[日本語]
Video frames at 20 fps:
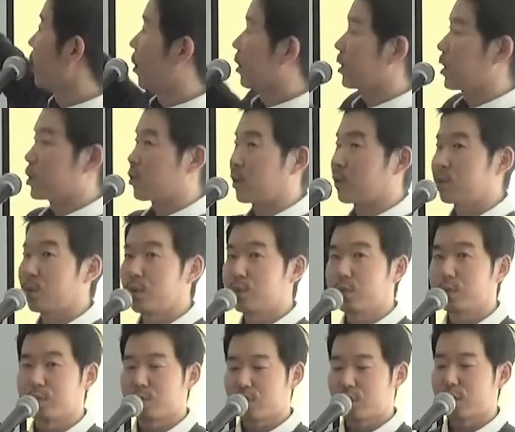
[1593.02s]
私は
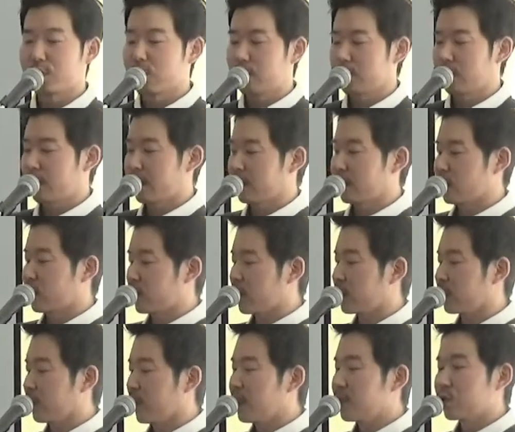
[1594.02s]
堂々と信仰生活して
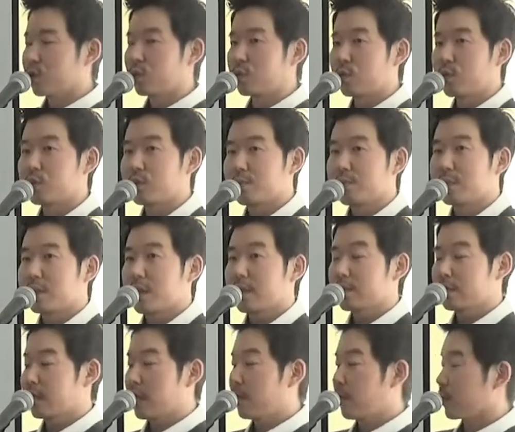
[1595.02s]
る、そのように見え
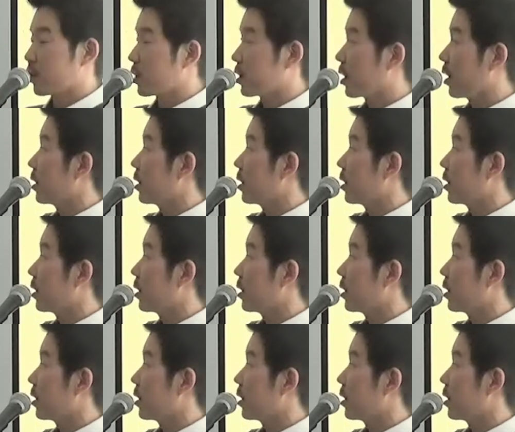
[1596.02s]
るかもしれ